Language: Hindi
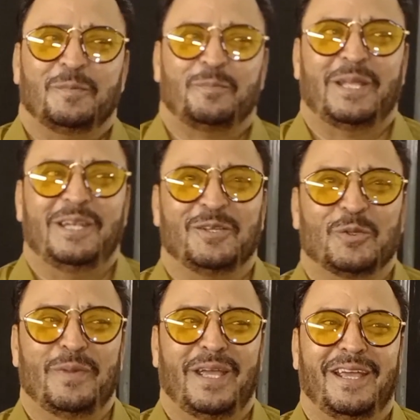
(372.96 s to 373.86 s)
पहले
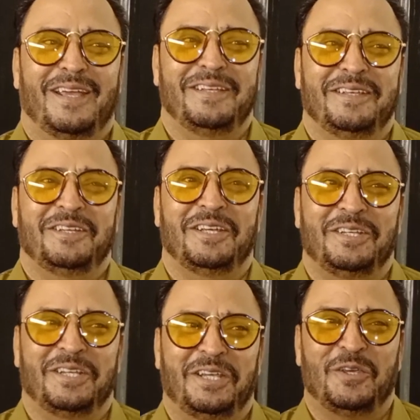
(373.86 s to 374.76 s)
तो मैं ये
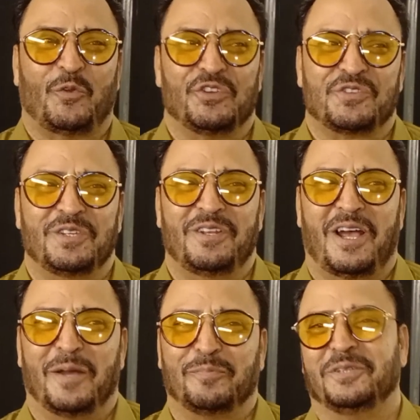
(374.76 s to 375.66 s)
यही क्वेश्चन
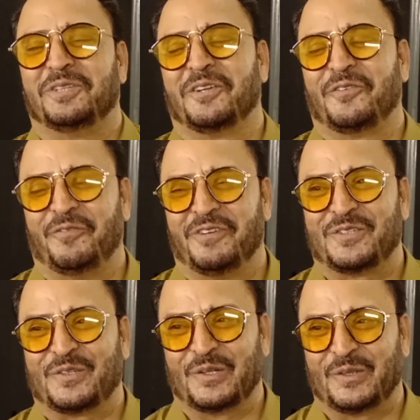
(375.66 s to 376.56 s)
आपकी तरफ
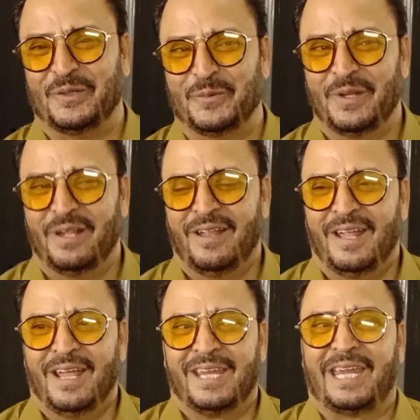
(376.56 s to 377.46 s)
रिवर्स करता हूँ
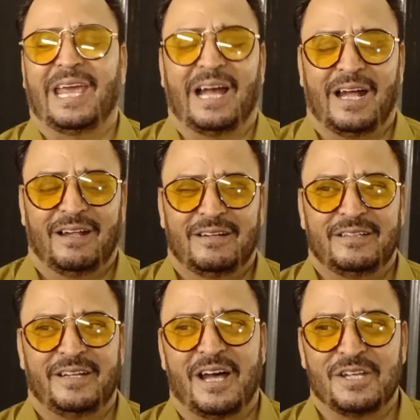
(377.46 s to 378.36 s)
क्या
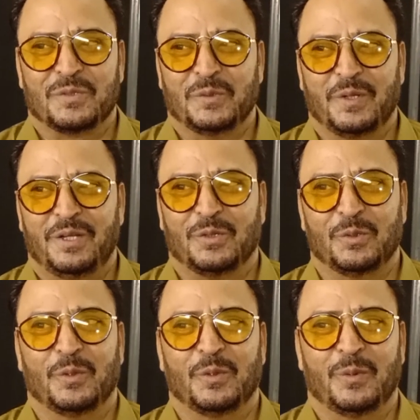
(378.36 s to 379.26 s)
डांस होंगे तो
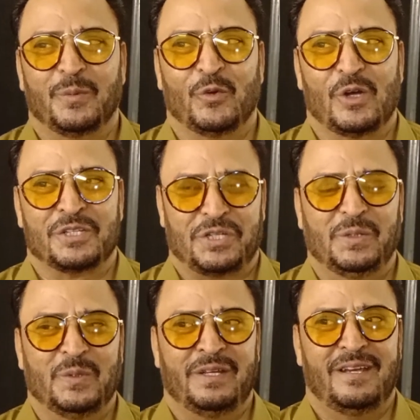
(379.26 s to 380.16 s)
वो अच्छे
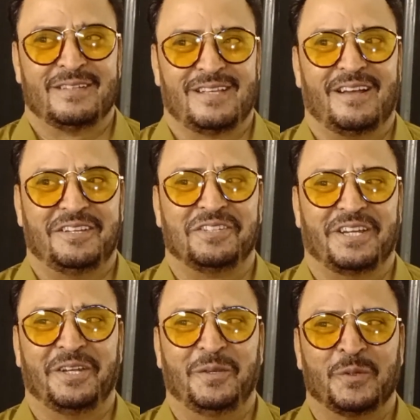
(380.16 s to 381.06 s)
होंगे अज़ा की
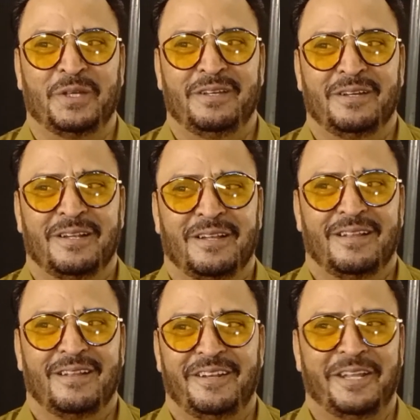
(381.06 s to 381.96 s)
शायरी होगी
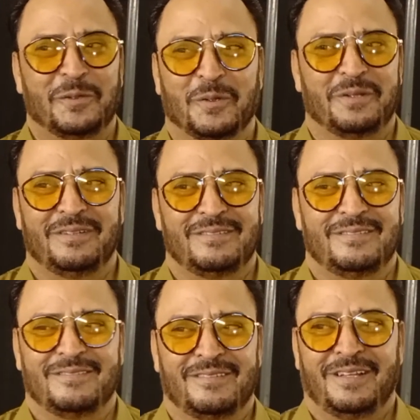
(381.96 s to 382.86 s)
नहीं नहीं, नहीं
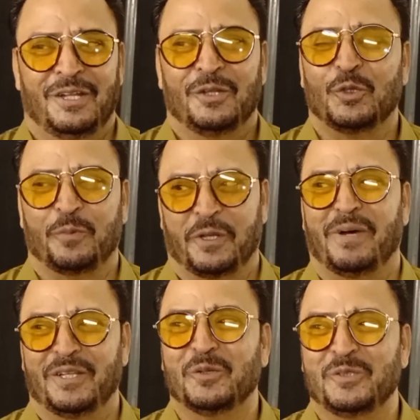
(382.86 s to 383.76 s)
होगी तो फिर
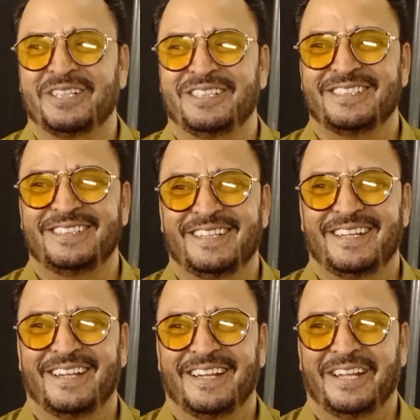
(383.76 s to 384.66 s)
बंद हो जानी चाहिए
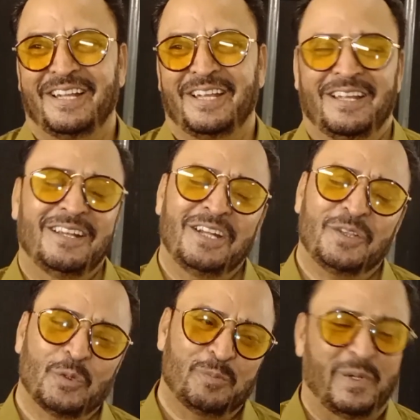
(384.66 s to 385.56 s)
बिल्कुल
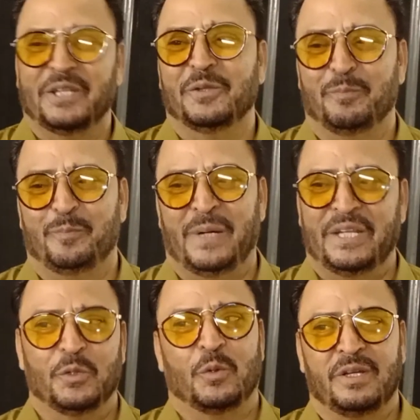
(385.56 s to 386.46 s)
तो, तो क्या
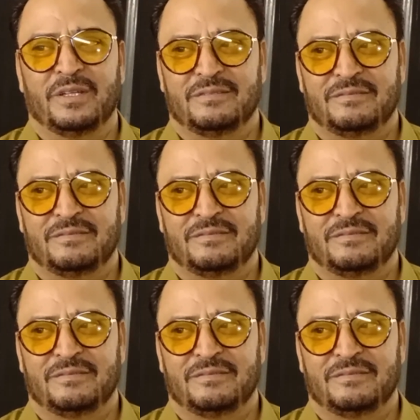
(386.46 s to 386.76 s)
बंद होंगे